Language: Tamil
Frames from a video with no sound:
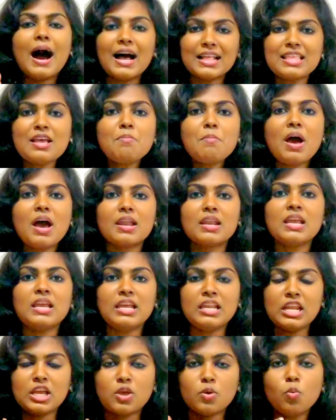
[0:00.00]
அதே மாதிரி
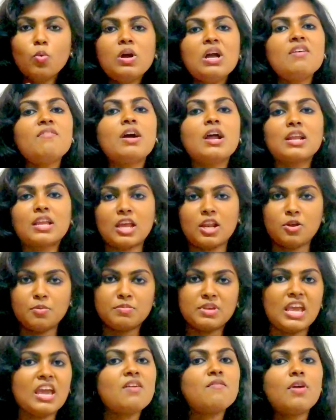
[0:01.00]
இன்னைக்கு உங்க வாழ்க்கையிலும்
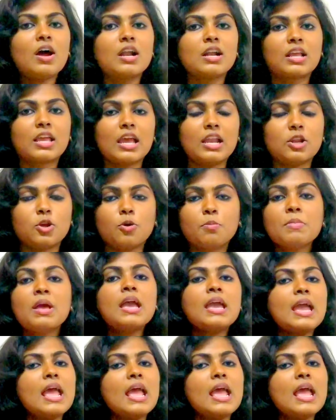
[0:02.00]
என் வாழ்க்கையிலையும்